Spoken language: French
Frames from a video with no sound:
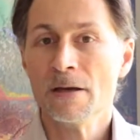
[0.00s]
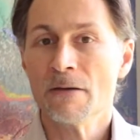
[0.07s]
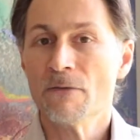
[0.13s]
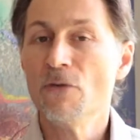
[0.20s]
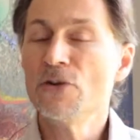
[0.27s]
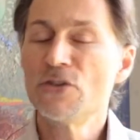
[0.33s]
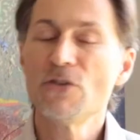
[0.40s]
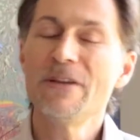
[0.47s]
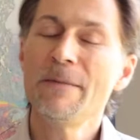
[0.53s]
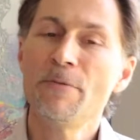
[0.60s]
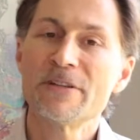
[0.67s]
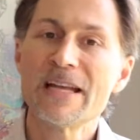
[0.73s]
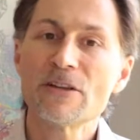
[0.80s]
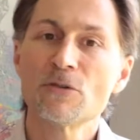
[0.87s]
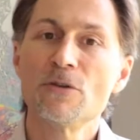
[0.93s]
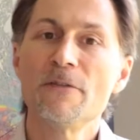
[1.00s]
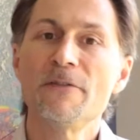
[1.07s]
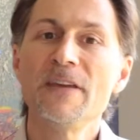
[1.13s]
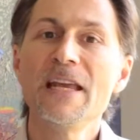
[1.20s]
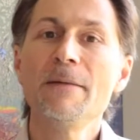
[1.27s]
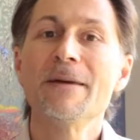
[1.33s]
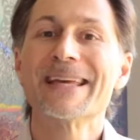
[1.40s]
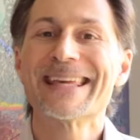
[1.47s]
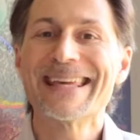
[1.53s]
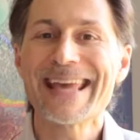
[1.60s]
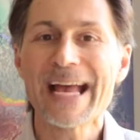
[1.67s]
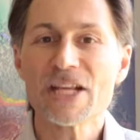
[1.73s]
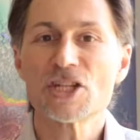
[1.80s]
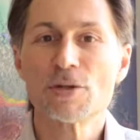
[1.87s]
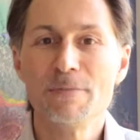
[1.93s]
Vous vous souvenez peut-être du film
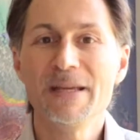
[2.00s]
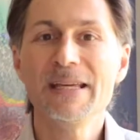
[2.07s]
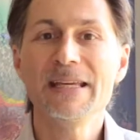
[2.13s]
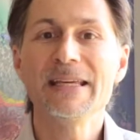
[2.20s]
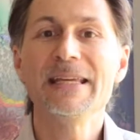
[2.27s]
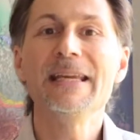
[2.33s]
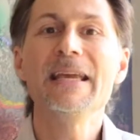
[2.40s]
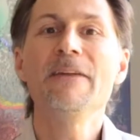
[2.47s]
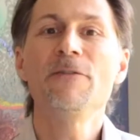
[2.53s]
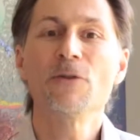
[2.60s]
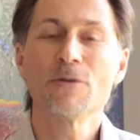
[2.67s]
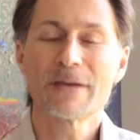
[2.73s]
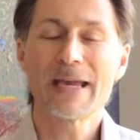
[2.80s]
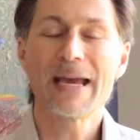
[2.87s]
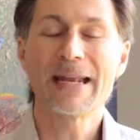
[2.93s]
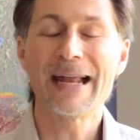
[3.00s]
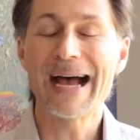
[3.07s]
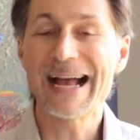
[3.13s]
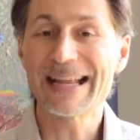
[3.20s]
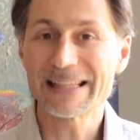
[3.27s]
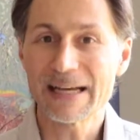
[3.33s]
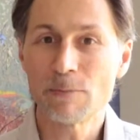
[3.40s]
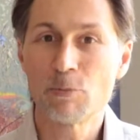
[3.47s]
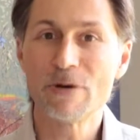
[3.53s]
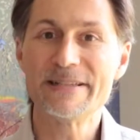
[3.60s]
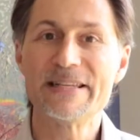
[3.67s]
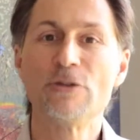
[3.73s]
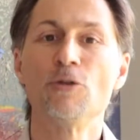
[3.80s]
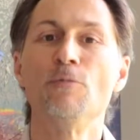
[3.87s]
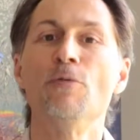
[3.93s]
Catch Me If You Can, Attrape-moi
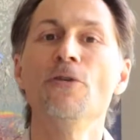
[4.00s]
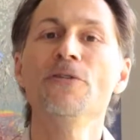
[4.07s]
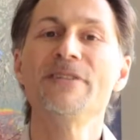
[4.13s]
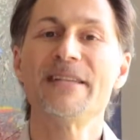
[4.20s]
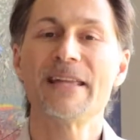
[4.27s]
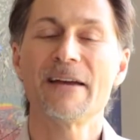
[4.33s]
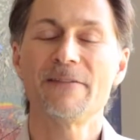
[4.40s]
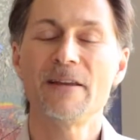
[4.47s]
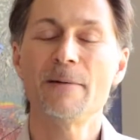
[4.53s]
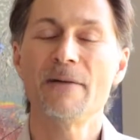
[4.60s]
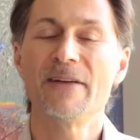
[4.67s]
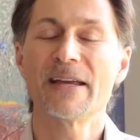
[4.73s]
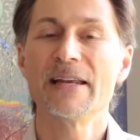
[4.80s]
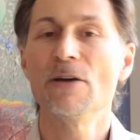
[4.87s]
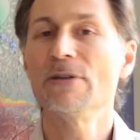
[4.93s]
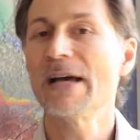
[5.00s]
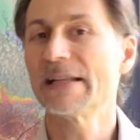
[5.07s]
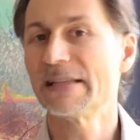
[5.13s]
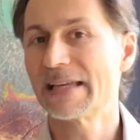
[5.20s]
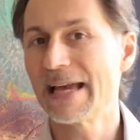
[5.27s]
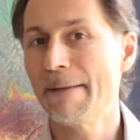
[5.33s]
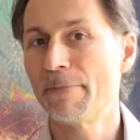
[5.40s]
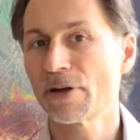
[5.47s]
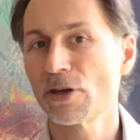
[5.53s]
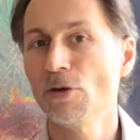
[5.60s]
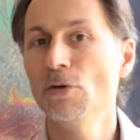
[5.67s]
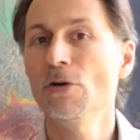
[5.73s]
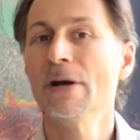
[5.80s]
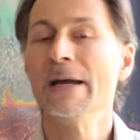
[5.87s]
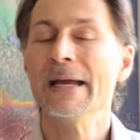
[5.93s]
si tu peux. C'était un film avec Leonardo
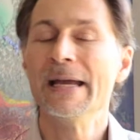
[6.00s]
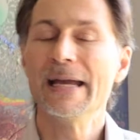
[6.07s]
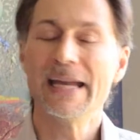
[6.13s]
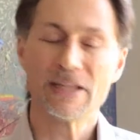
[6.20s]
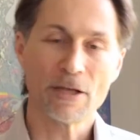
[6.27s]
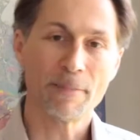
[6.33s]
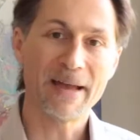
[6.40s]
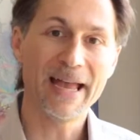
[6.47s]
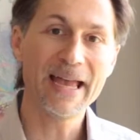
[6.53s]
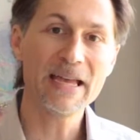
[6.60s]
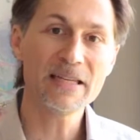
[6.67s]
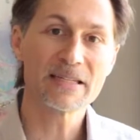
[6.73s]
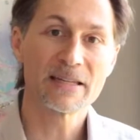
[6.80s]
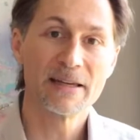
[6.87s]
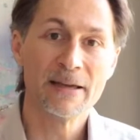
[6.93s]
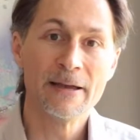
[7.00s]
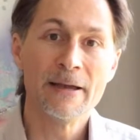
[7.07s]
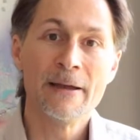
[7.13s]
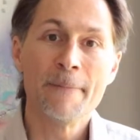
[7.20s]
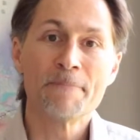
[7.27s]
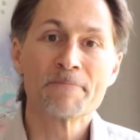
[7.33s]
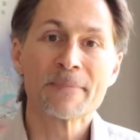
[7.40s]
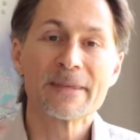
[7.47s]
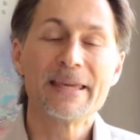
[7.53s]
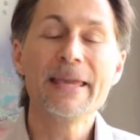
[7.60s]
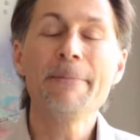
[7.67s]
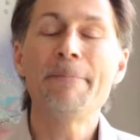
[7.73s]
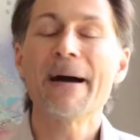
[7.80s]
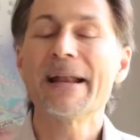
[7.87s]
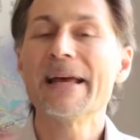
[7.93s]
DiCaprio et Tom Hanks
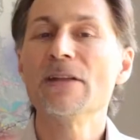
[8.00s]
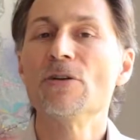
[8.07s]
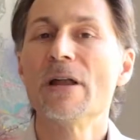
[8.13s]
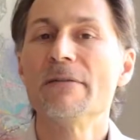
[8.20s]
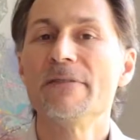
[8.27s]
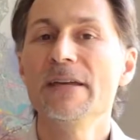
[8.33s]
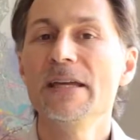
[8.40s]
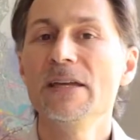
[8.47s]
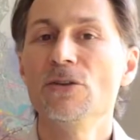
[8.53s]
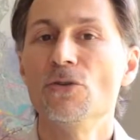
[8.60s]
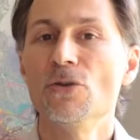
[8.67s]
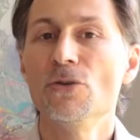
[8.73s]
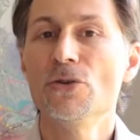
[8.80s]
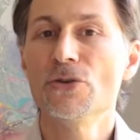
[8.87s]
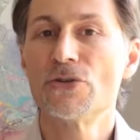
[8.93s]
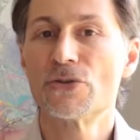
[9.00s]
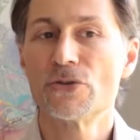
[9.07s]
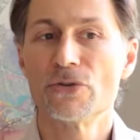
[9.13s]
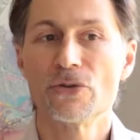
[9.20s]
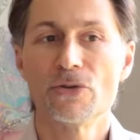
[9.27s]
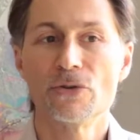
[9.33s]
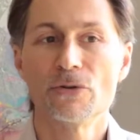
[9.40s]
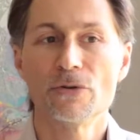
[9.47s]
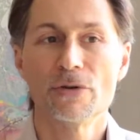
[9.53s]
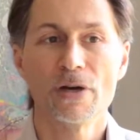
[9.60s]
qui parlait de la vie de ce.